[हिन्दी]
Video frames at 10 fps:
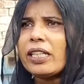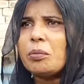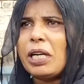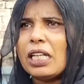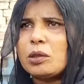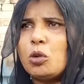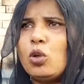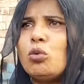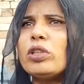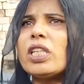एक बात
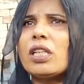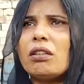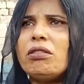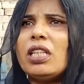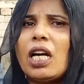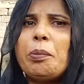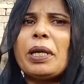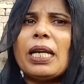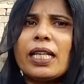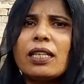बोलूंगी कड़वी है
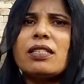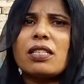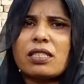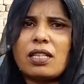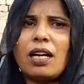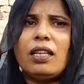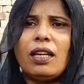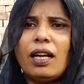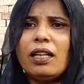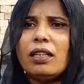पर लेकिन सच्चाई
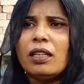है